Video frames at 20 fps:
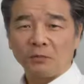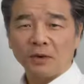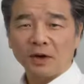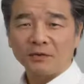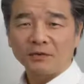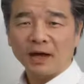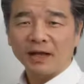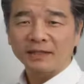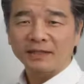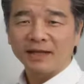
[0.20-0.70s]
こん
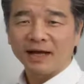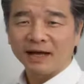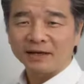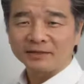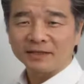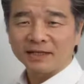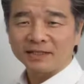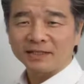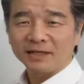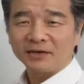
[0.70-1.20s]
ばんは、
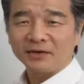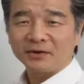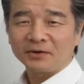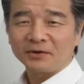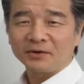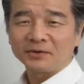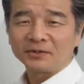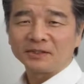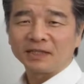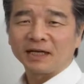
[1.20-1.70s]
春風旅
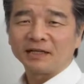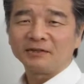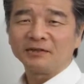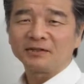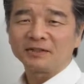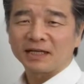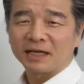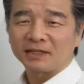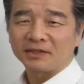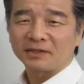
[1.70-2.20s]
行者
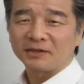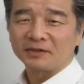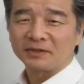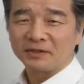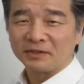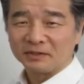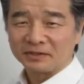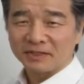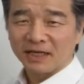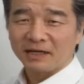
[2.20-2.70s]
の佐
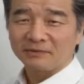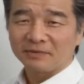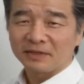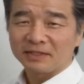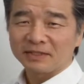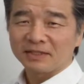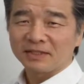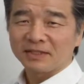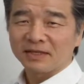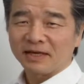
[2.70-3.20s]
藤でござい
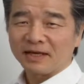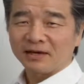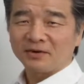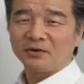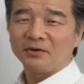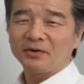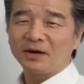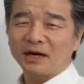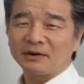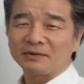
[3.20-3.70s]
ます。え
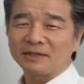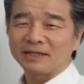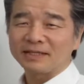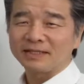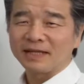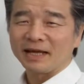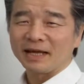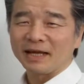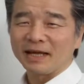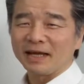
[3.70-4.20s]
今回はで
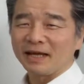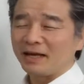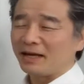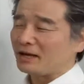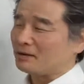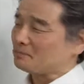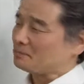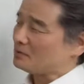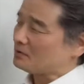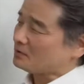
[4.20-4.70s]
すね
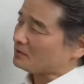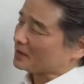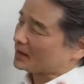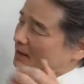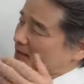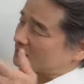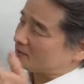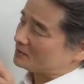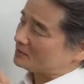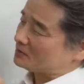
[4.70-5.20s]
え、
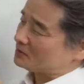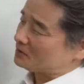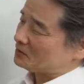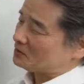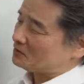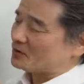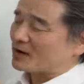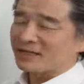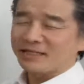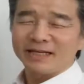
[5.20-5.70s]
ポーランド
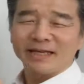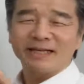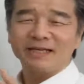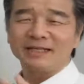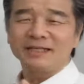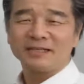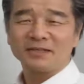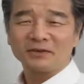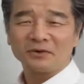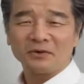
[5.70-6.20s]
の
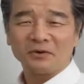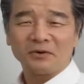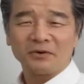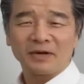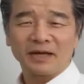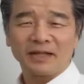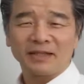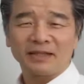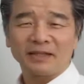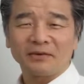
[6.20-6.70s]
ワジェンキ
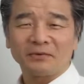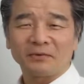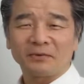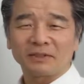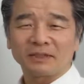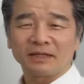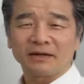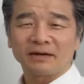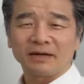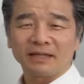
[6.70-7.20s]
公園で
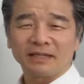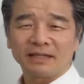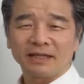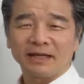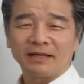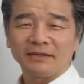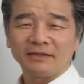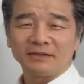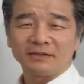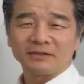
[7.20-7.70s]
行われ
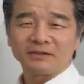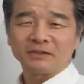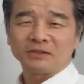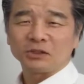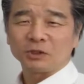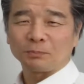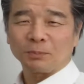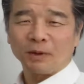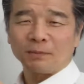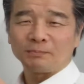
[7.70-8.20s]
ている
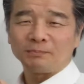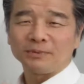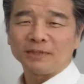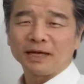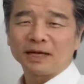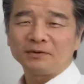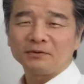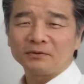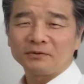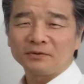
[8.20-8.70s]

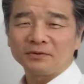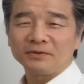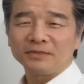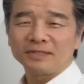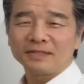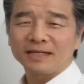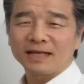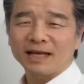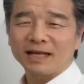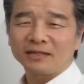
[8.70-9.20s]

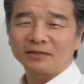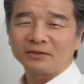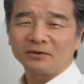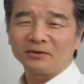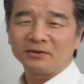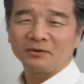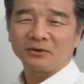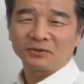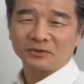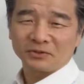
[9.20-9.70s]

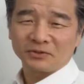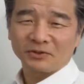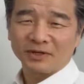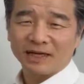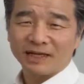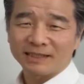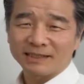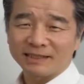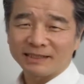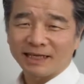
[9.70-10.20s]
ショパンピアノコンサートをご紹
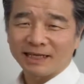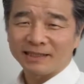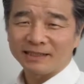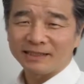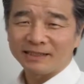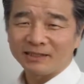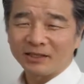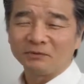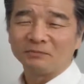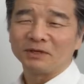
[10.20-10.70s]
介した
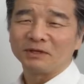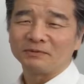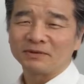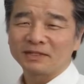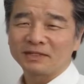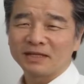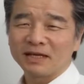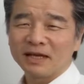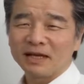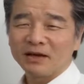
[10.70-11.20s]
いと思い
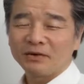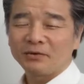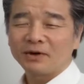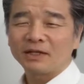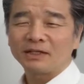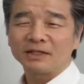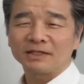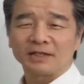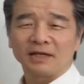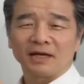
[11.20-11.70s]
ます。こ
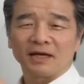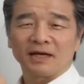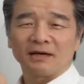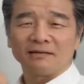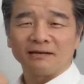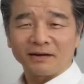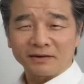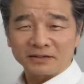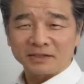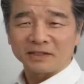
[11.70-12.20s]
れはです
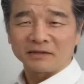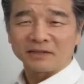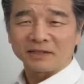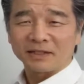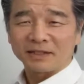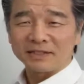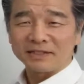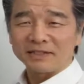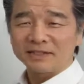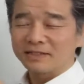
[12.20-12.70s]
ね、
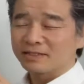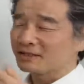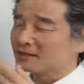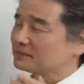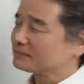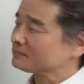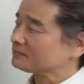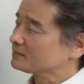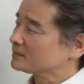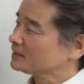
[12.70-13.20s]
ワルシャワで
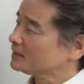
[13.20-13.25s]
す。